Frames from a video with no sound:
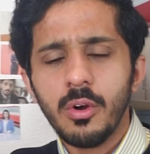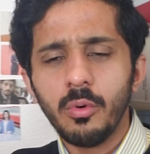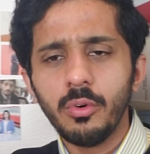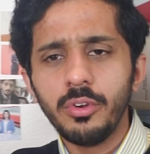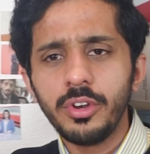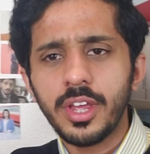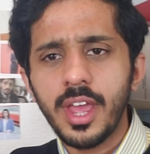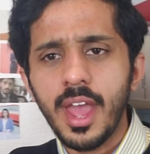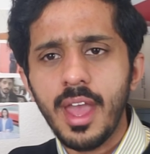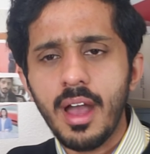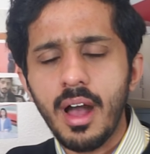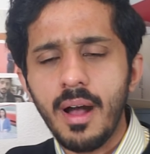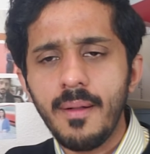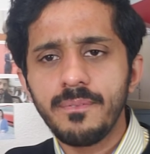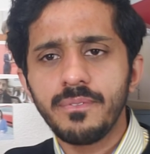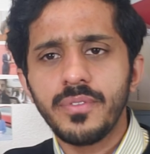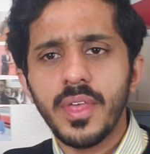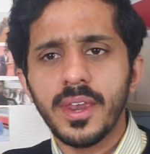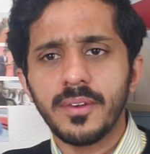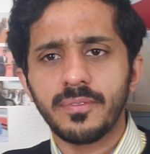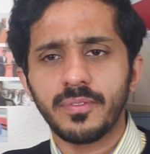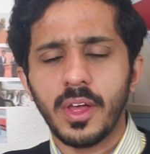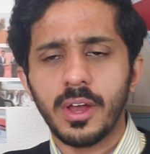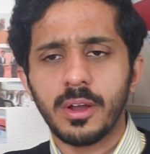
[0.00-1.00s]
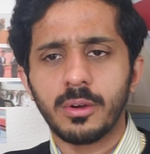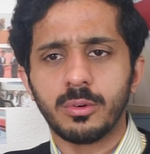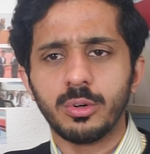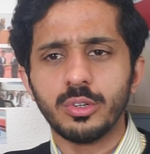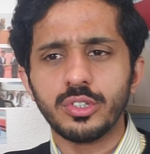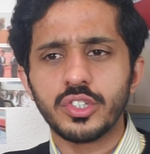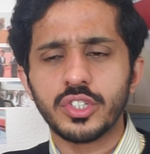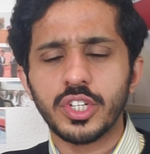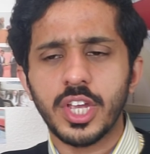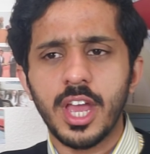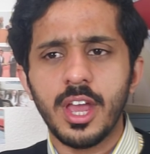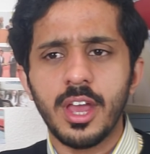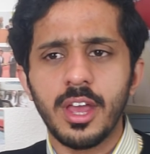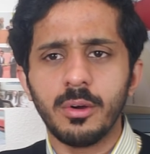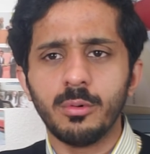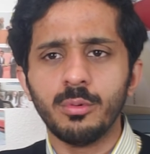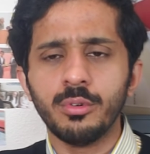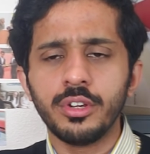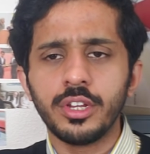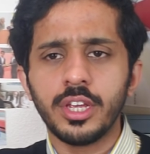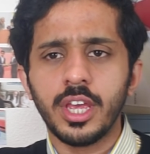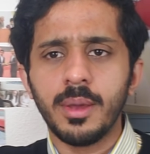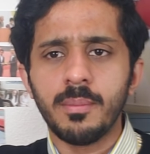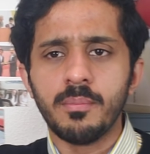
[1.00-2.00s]
उनके अंदर तक घुस के
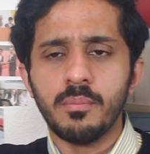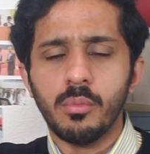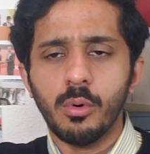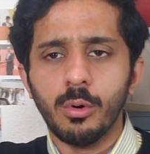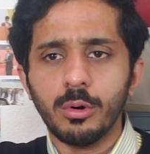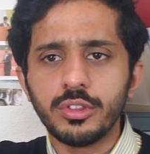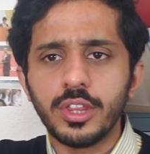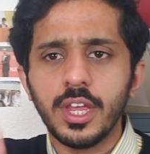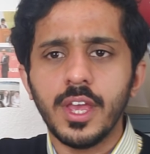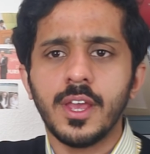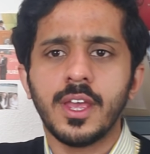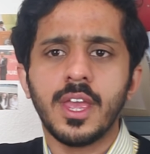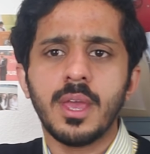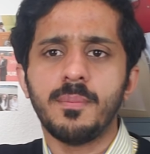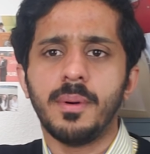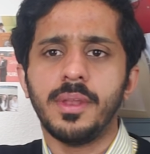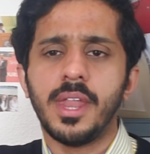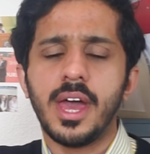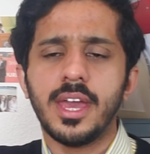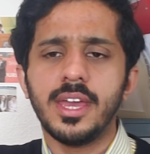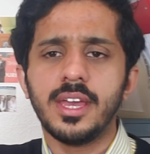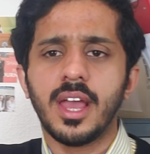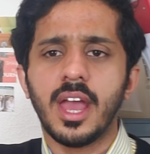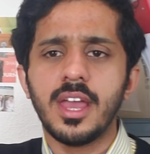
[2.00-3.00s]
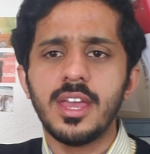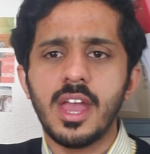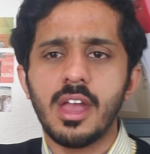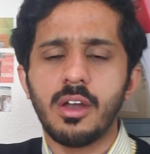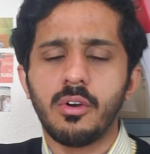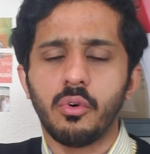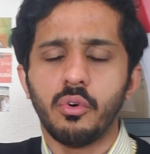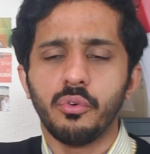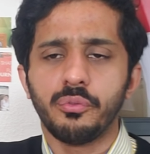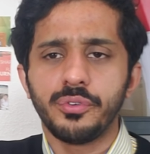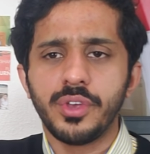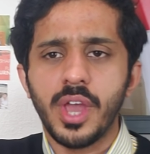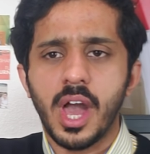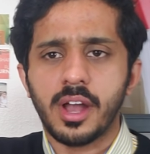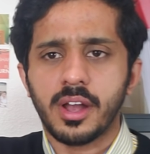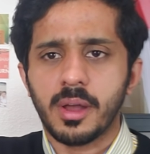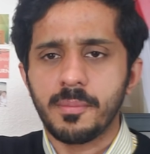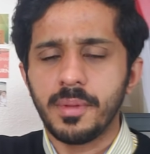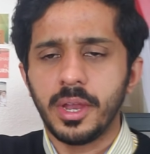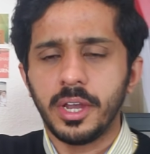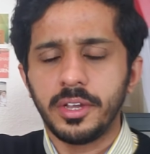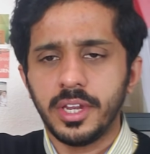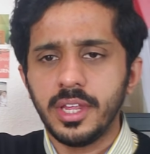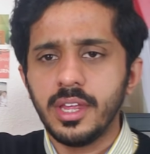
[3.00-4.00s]
उनकी मोदी की बनाई गई है खुफिया
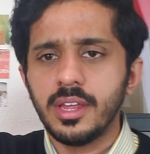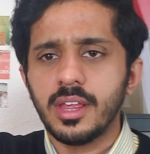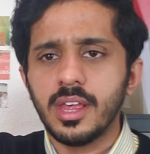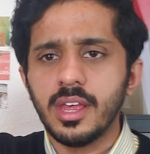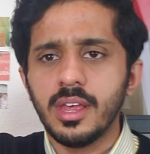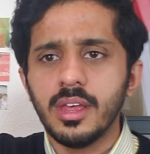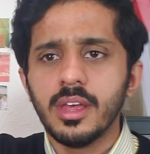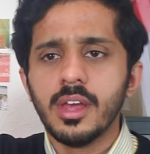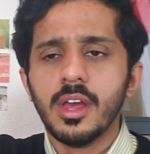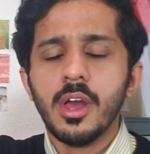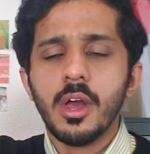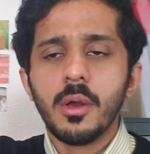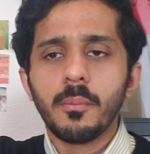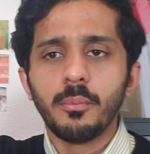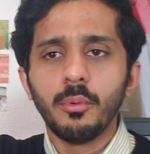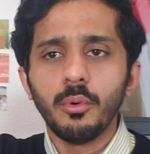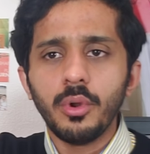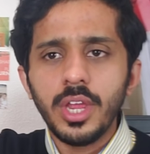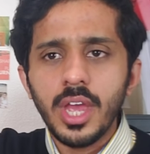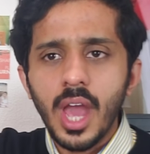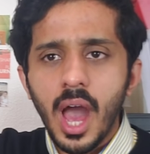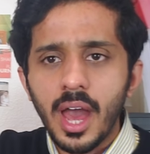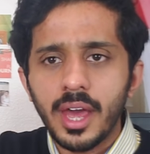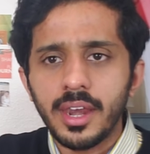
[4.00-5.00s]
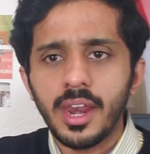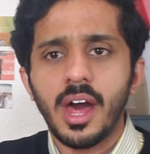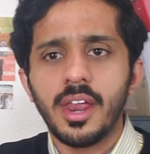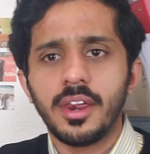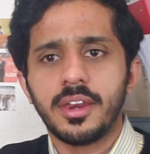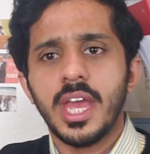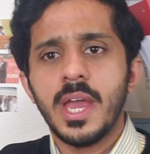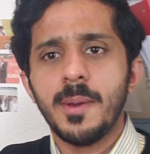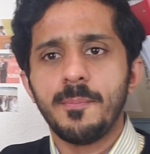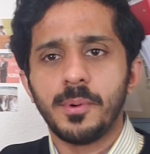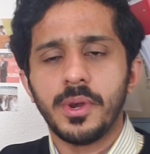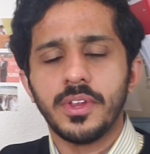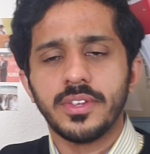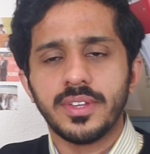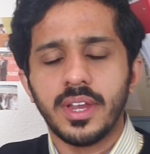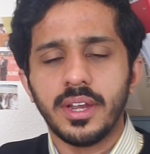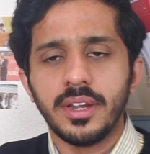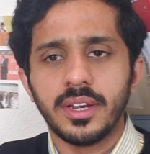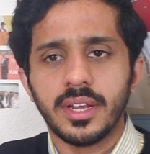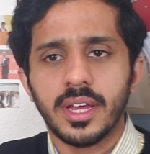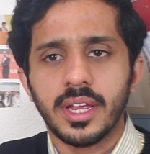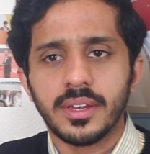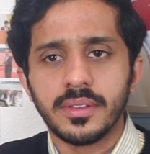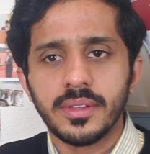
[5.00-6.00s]
कमेटी की पूरी हरारकी
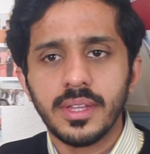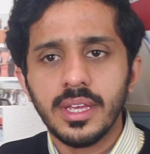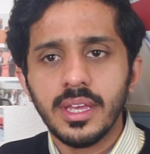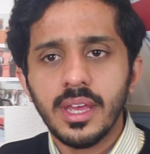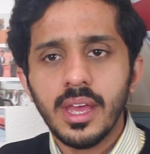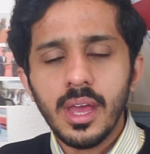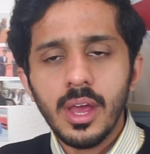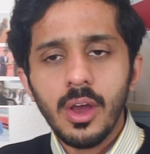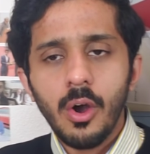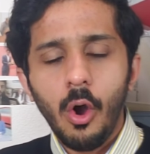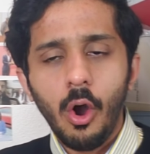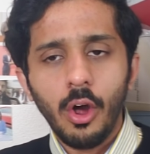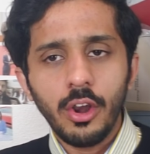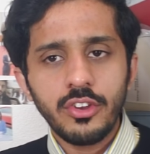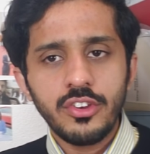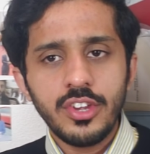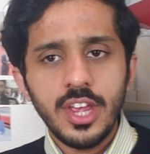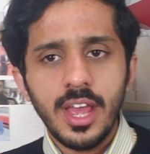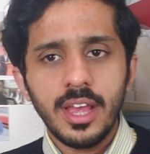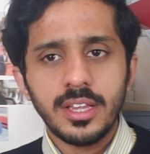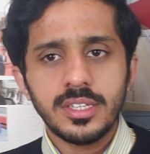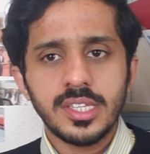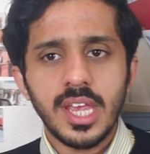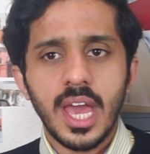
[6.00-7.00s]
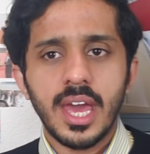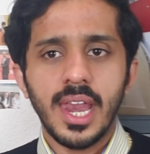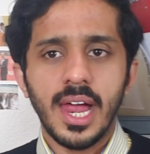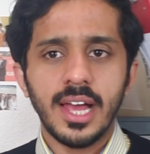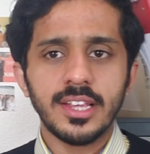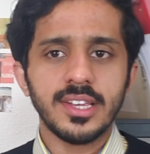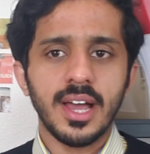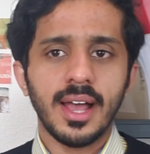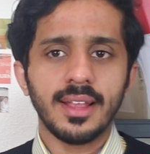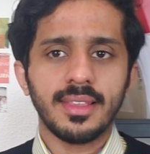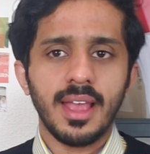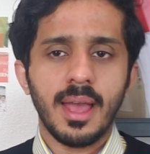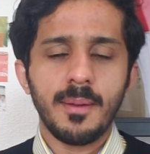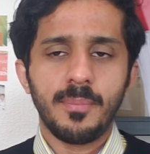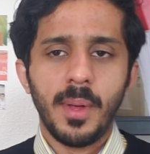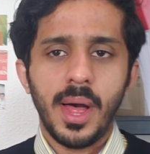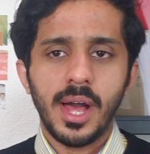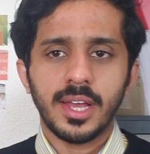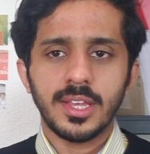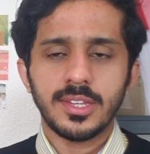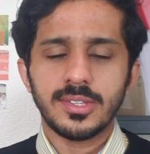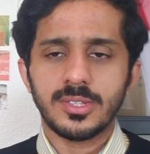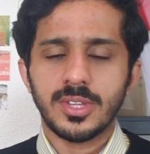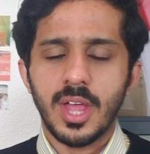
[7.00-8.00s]
प्रेजेंट कर दी और ये सहरा जाता है
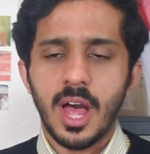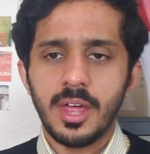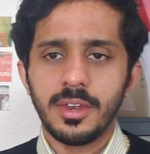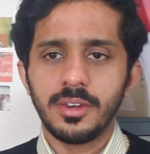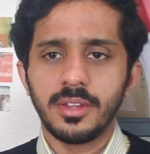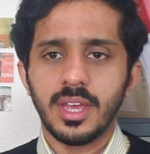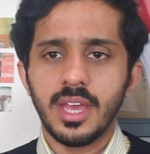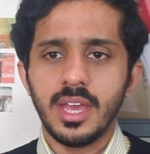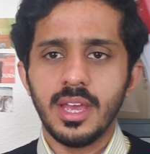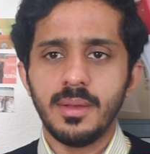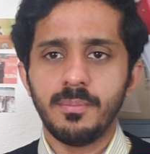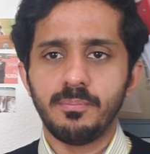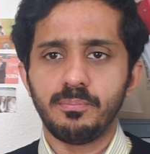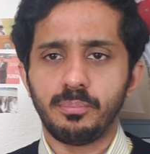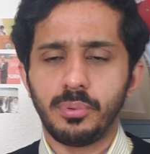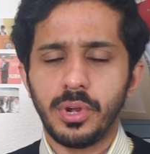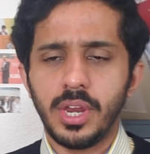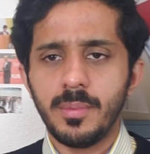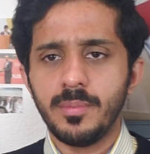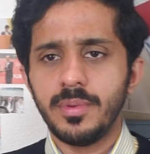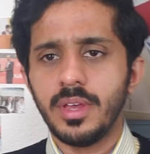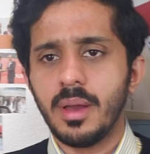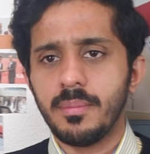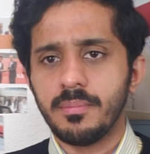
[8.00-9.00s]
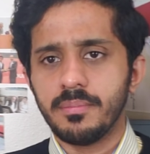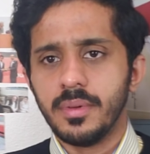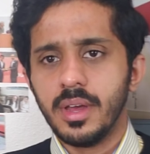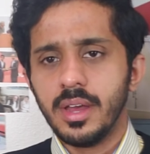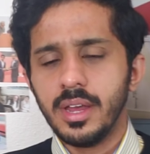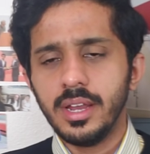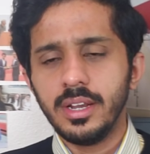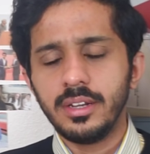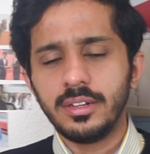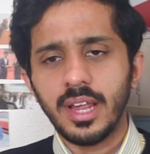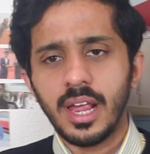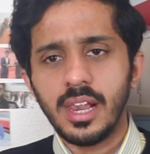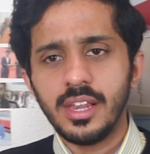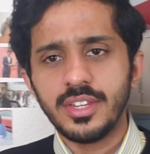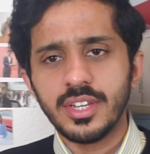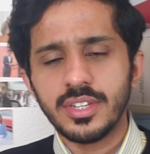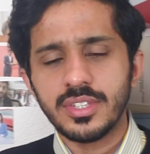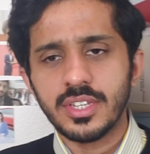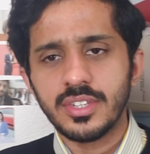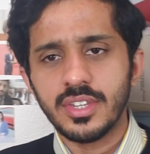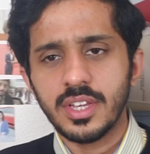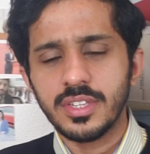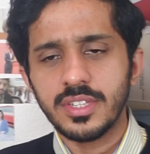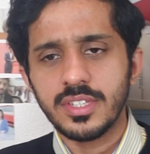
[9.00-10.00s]
पाकिस्तान की प्रीमियम
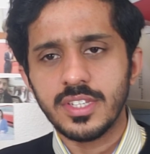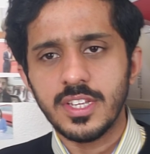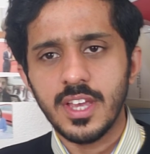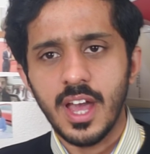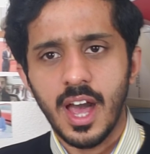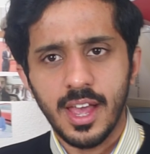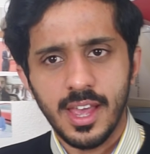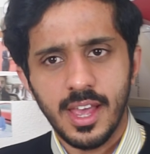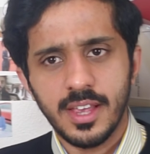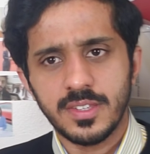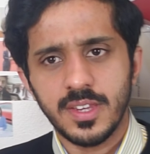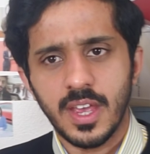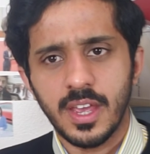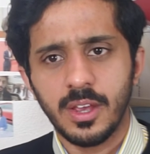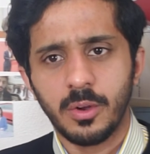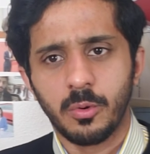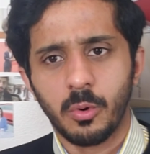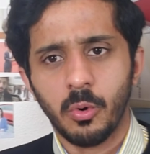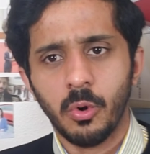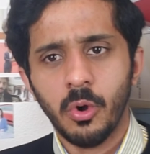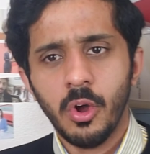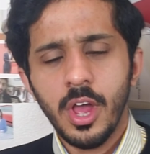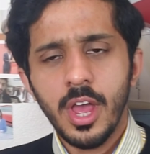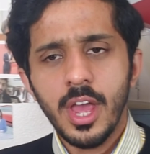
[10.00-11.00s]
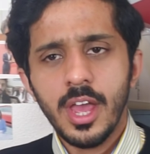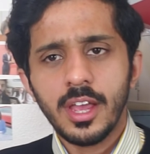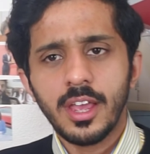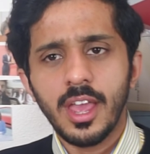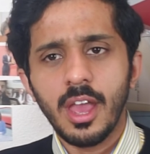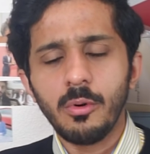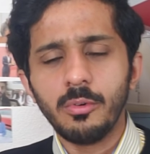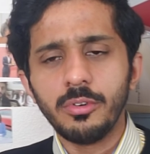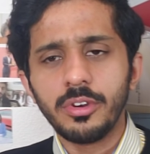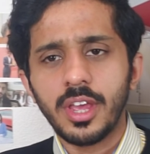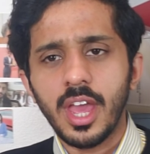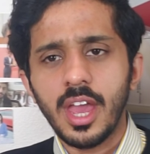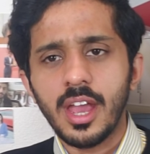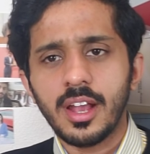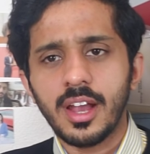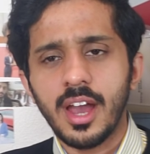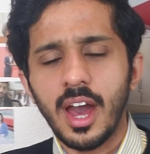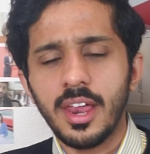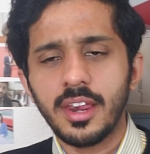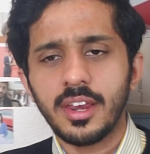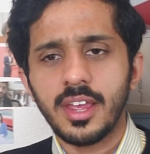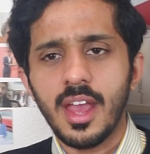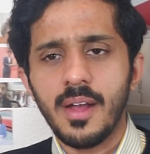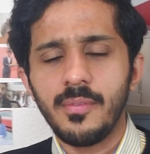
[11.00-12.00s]
इंटेलिजेंस एजेंसी आईएसआई को कि उनके
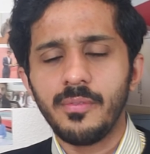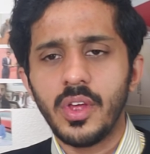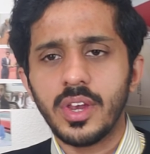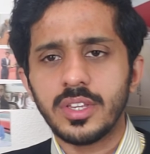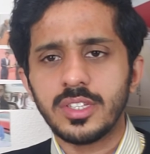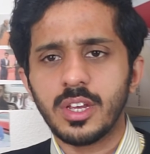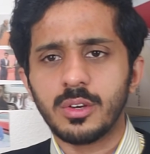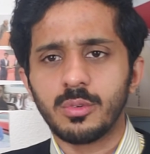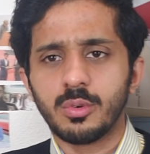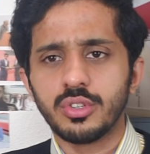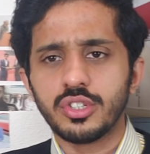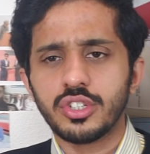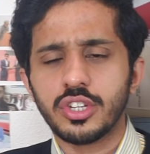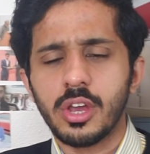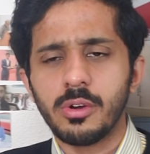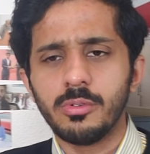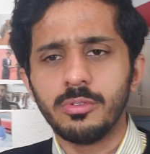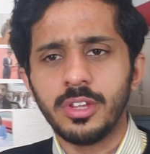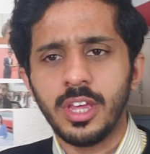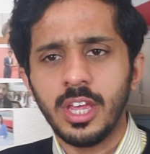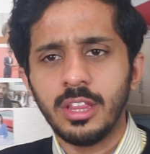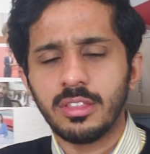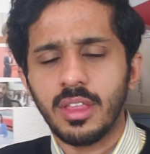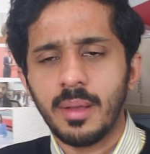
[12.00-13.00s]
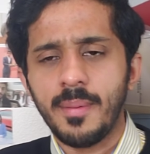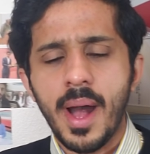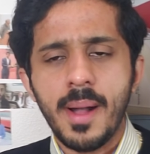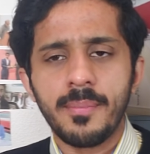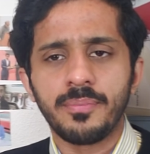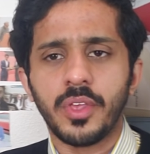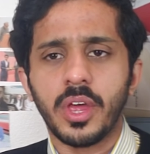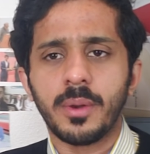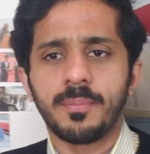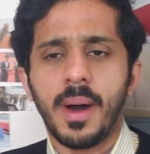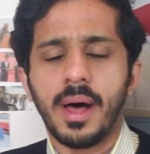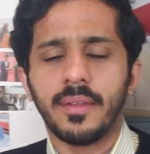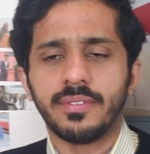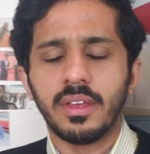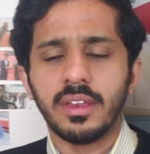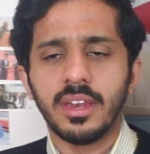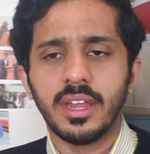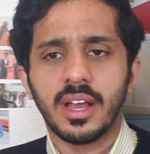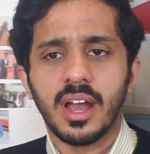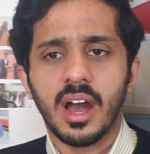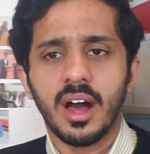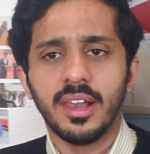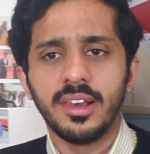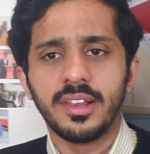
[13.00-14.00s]
घर के अंदर से घुस के उनकी तमाम तर बातें
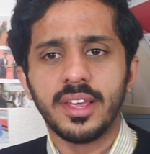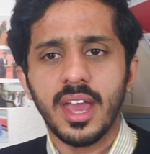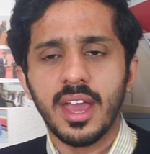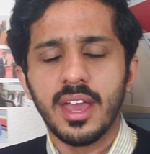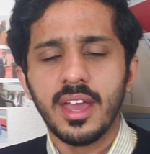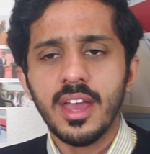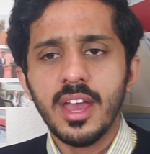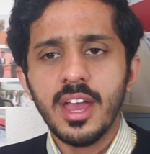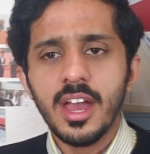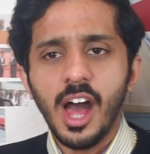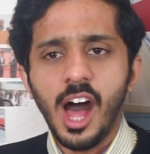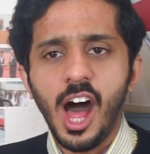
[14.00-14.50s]
निकाल के